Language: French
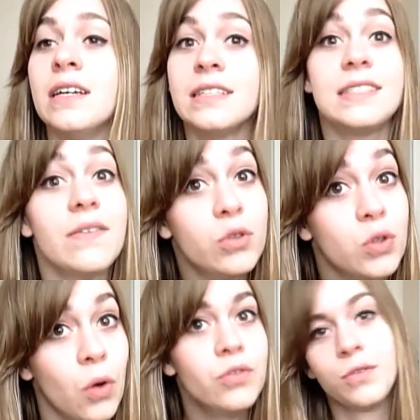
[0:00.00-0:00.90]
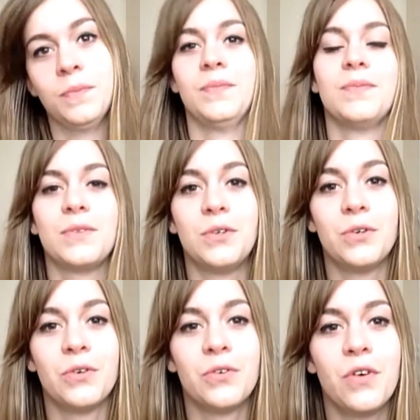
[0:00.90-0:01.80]
si ça vous tente
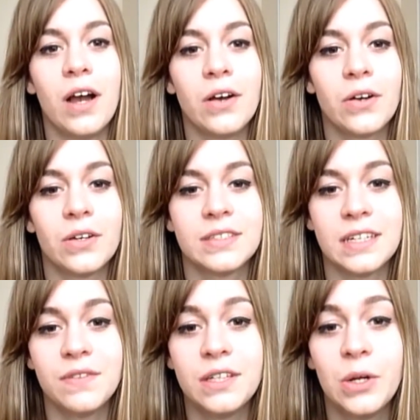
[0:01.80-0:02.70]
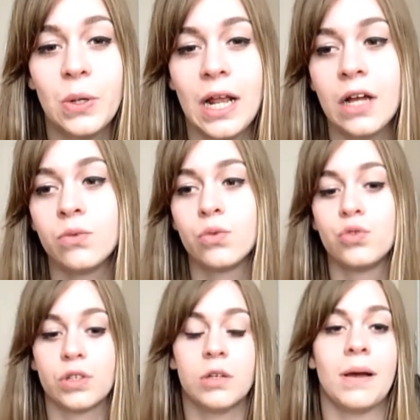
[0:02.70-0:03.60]
de voir euh, cette vidéo-là, donc
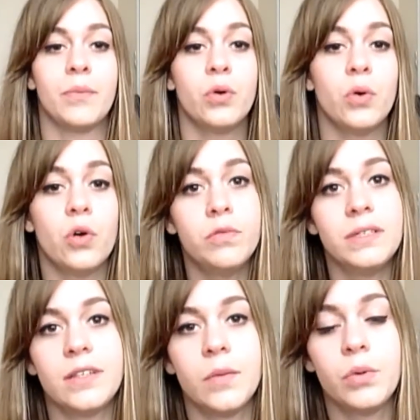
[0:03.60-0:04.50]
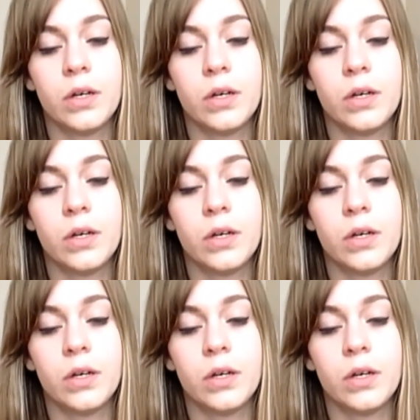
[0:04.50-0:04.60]
une journée dans ma peau, au meet-up